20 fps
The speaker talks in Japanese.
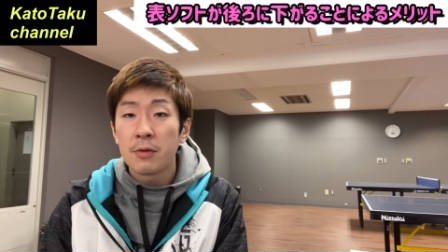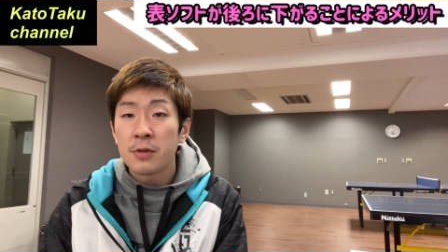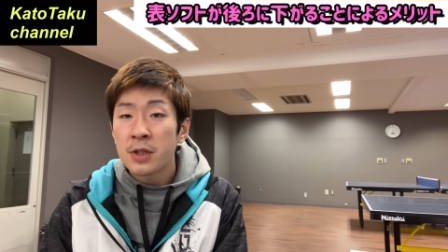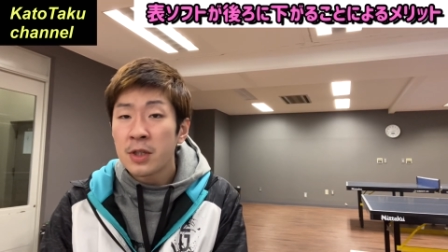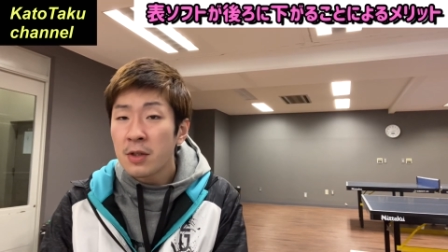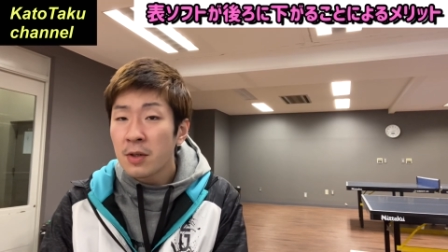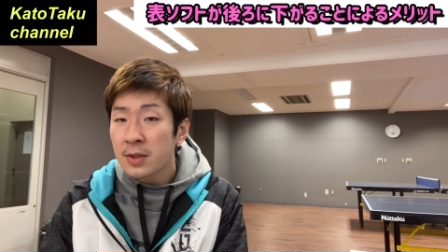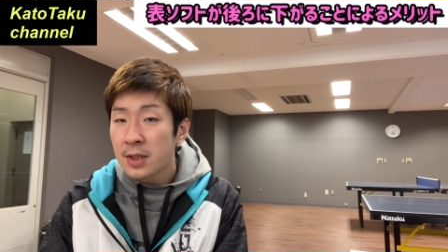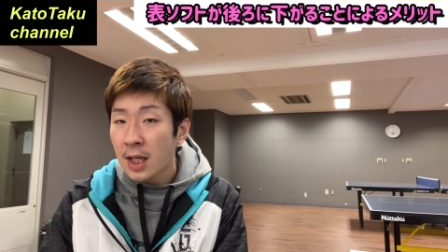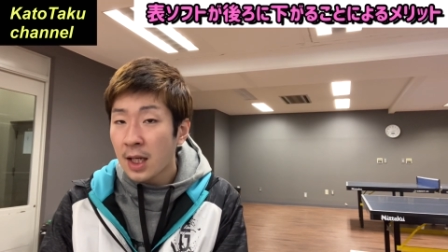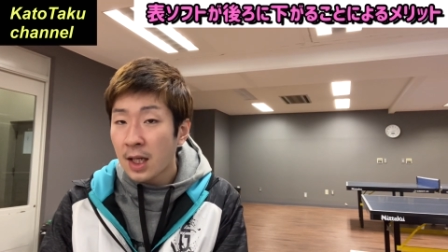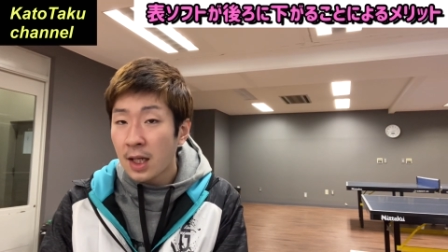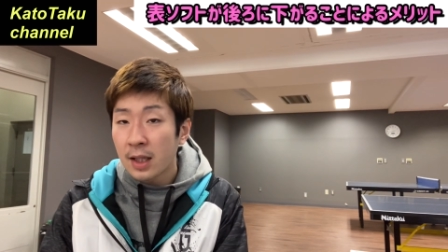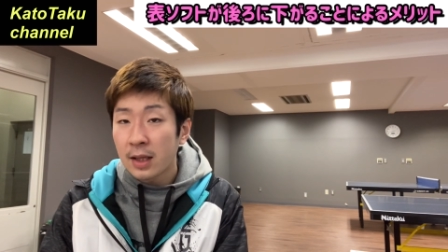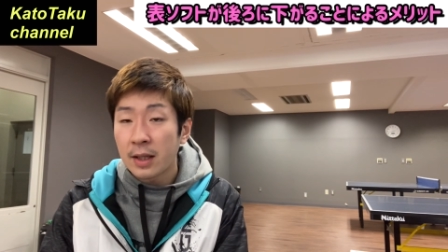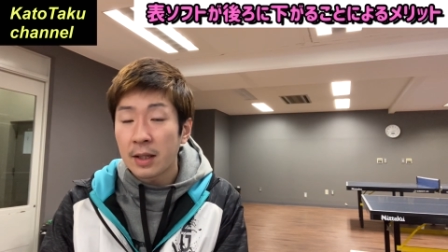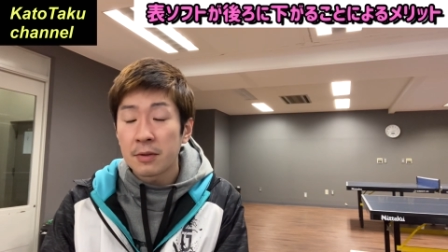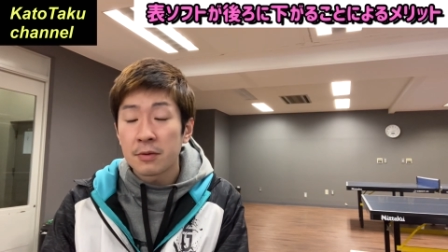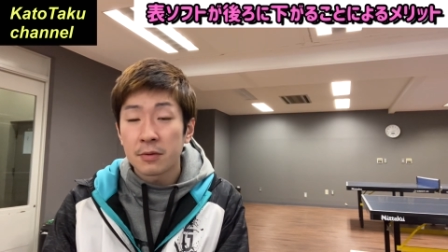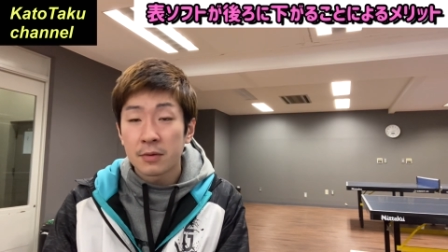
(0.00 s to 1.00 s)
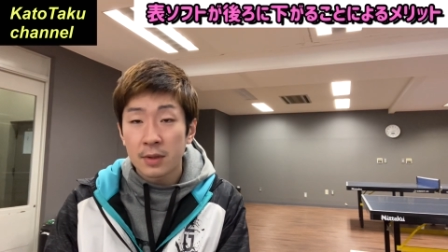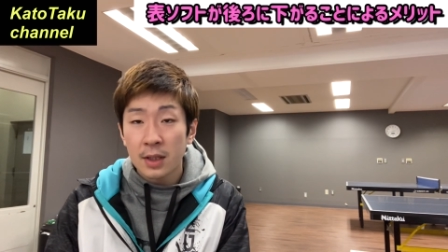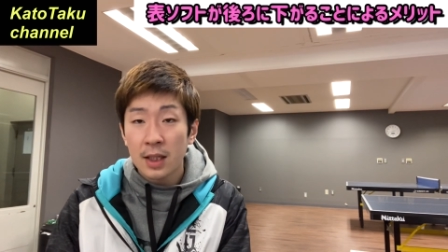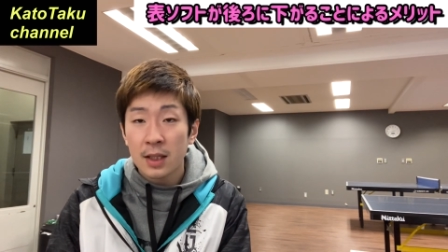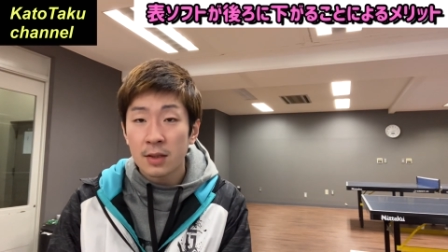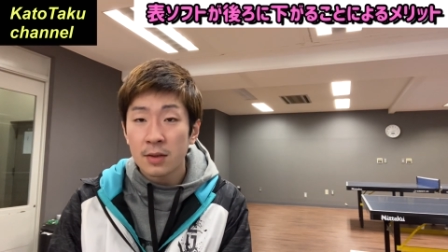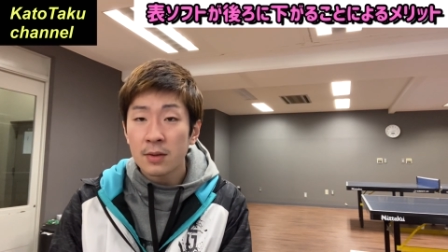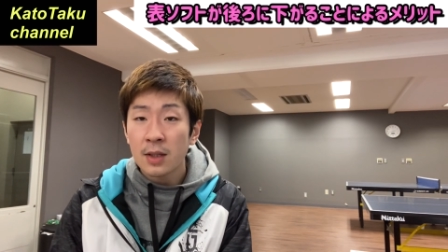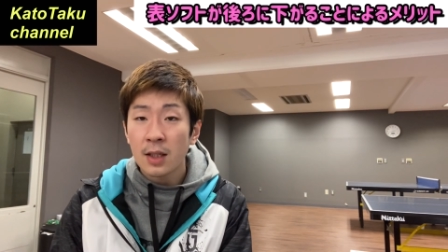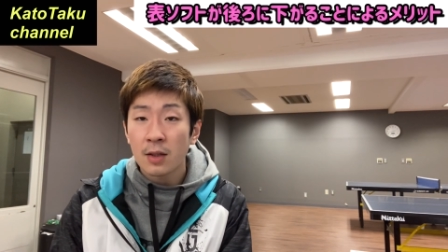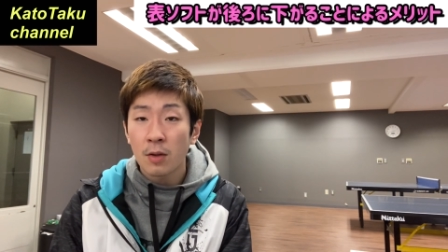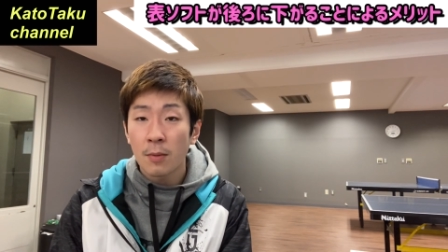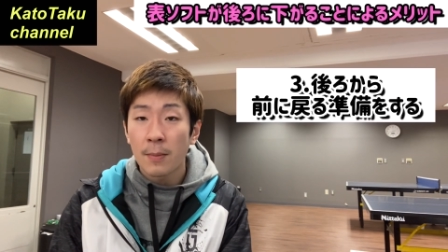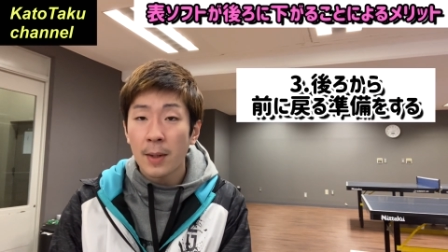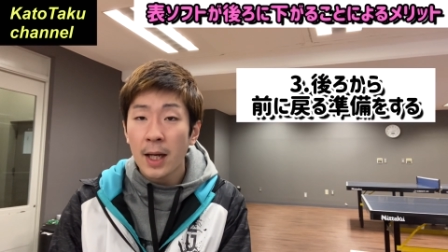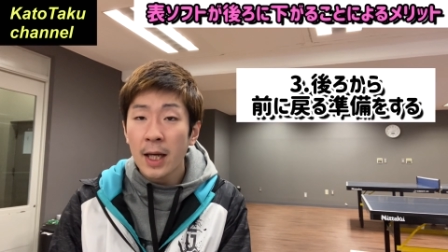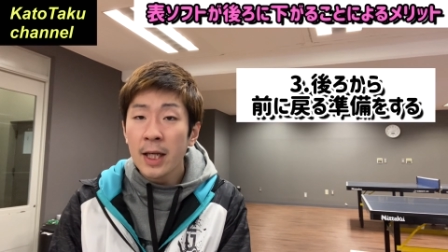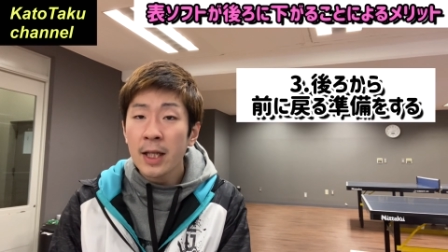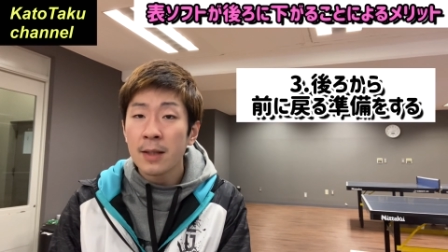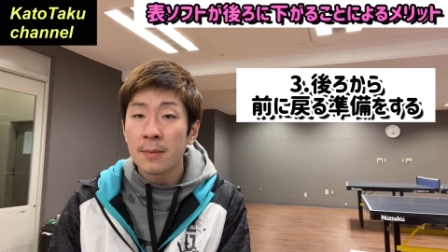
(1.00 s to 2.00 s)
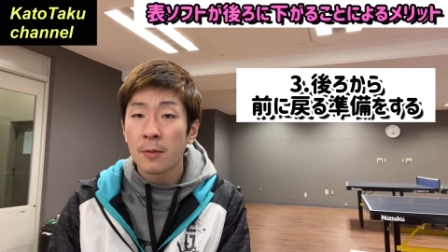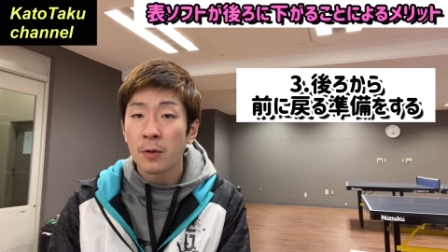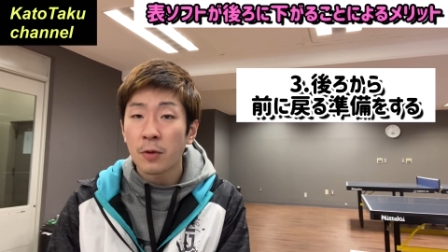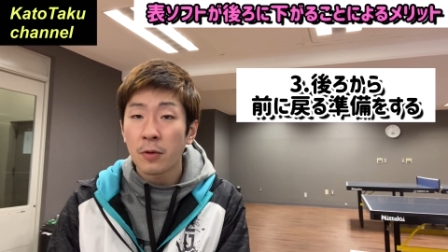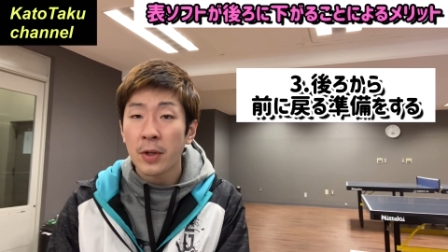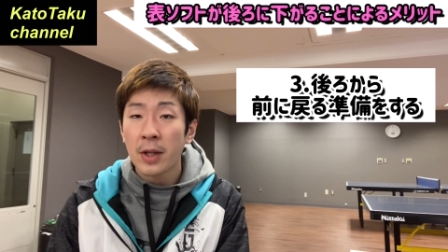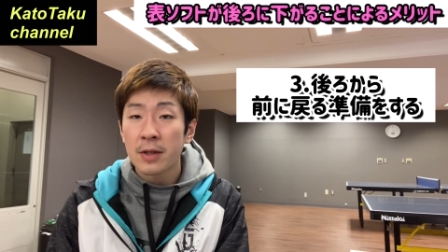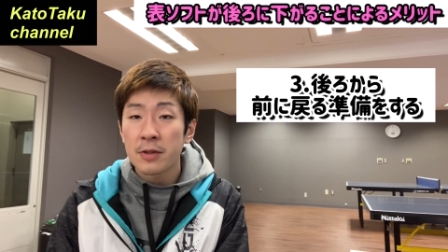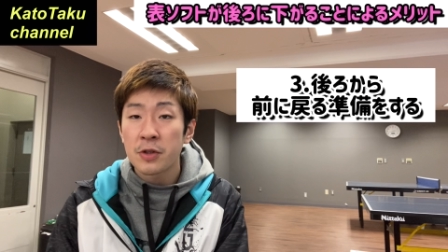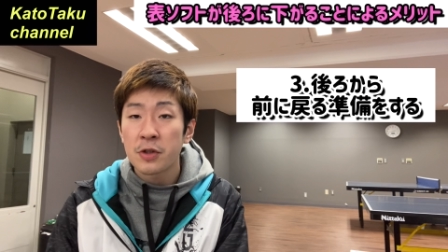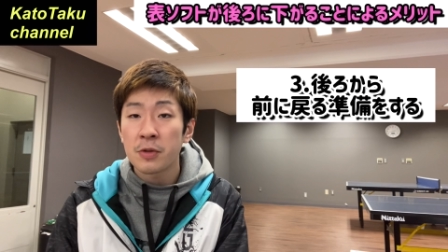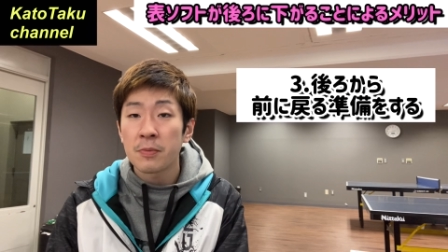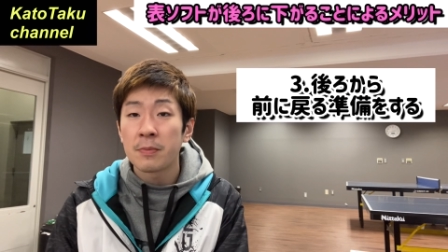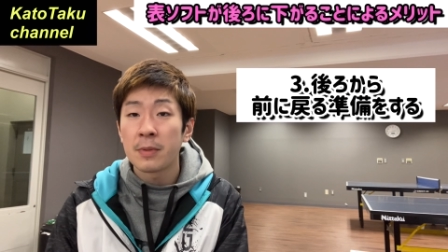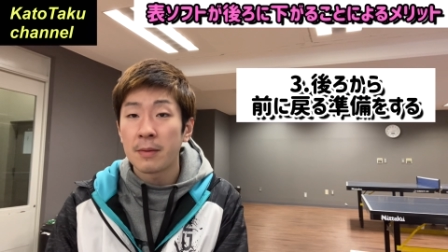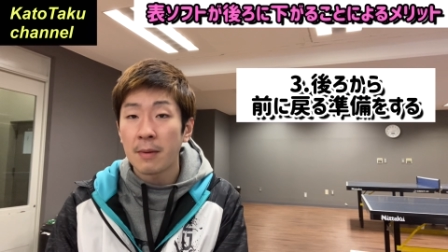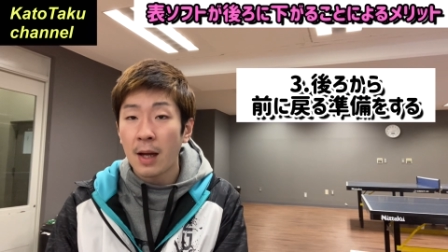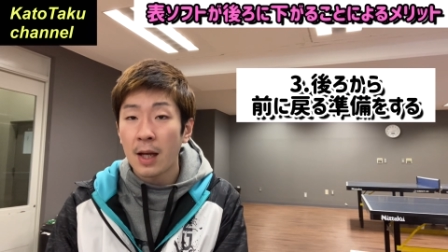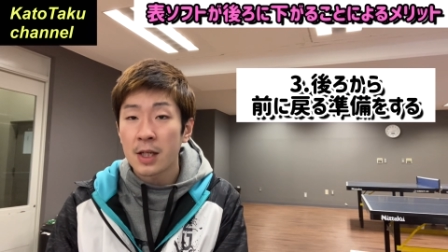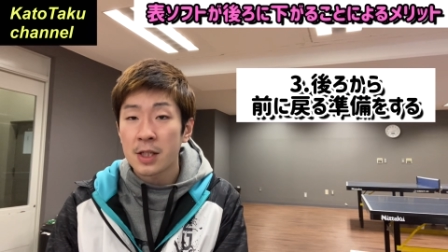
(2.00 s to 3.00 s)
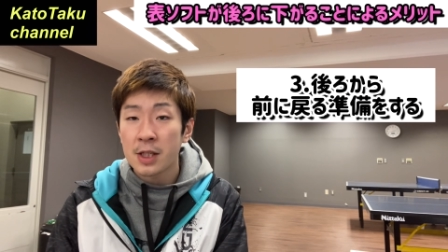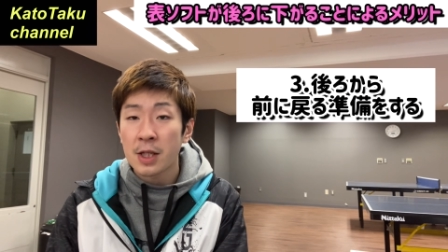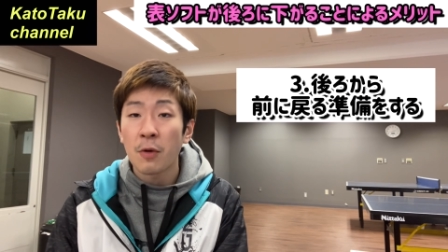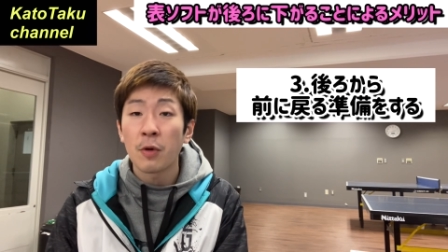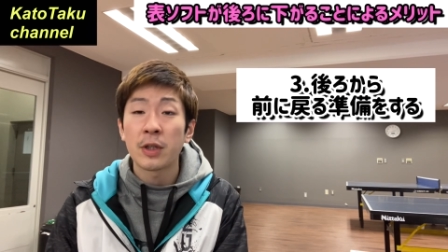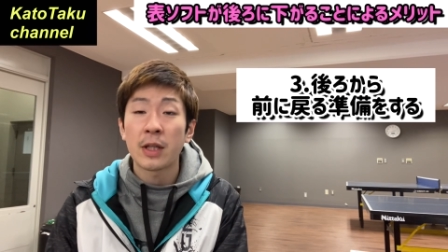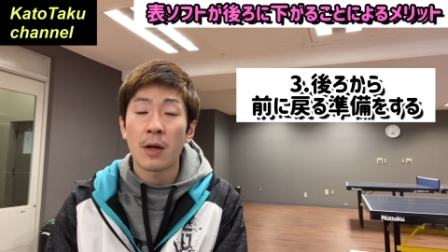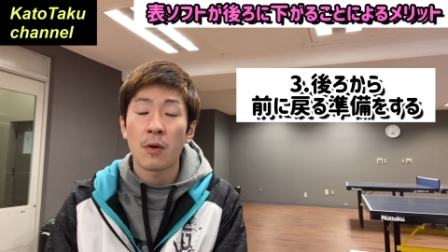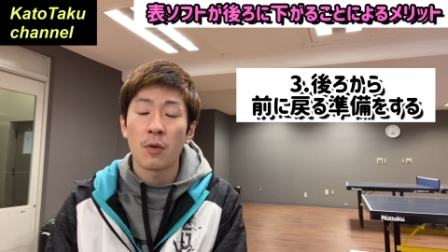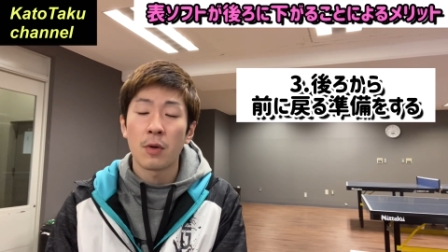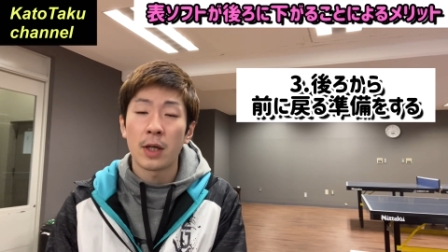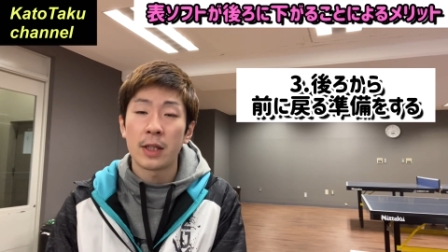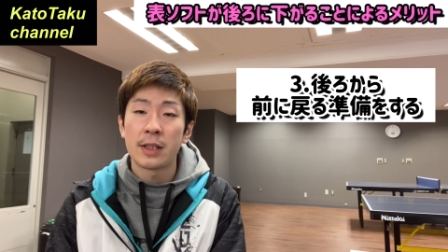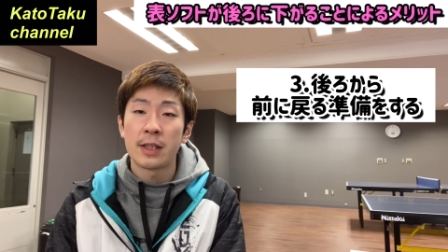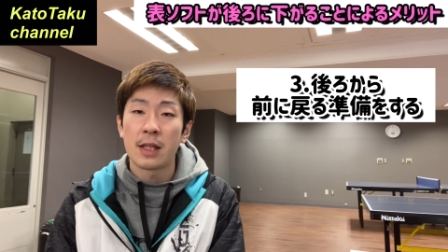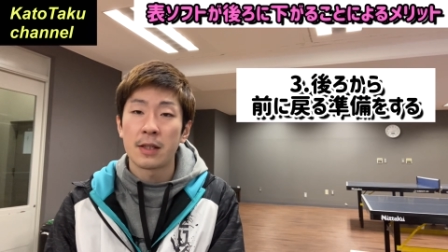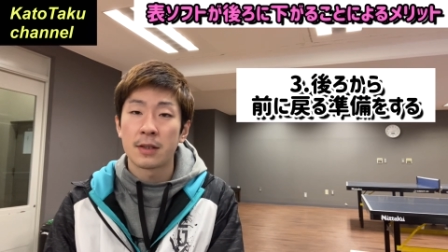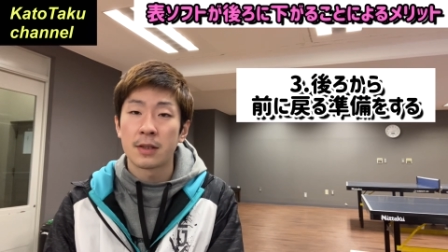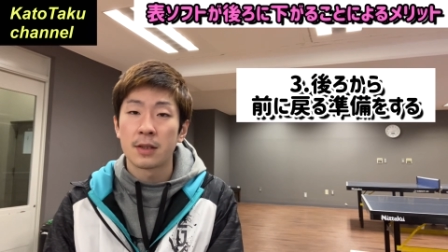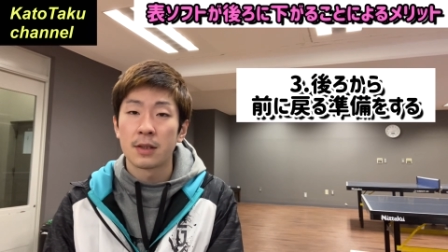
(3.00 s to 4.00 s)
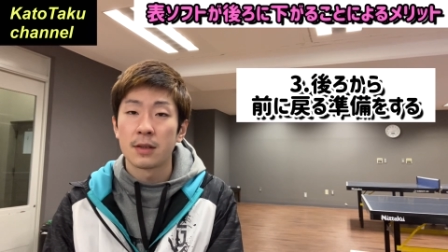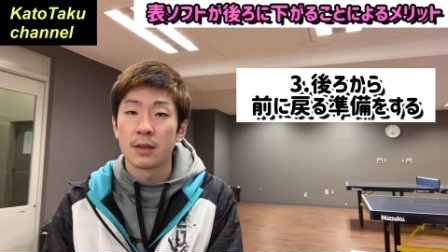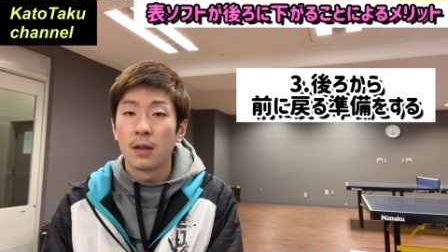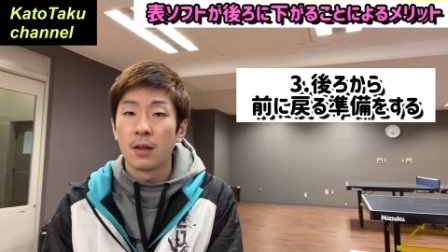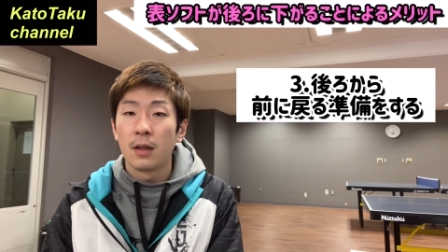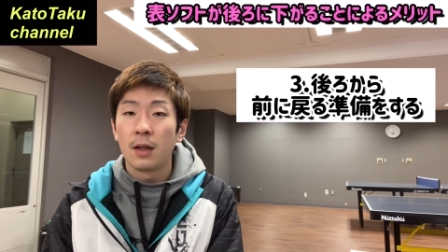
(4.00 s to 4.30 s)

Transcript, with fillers: 後ろ下がっていってその後前に戻れる準備はしておいた方がいいです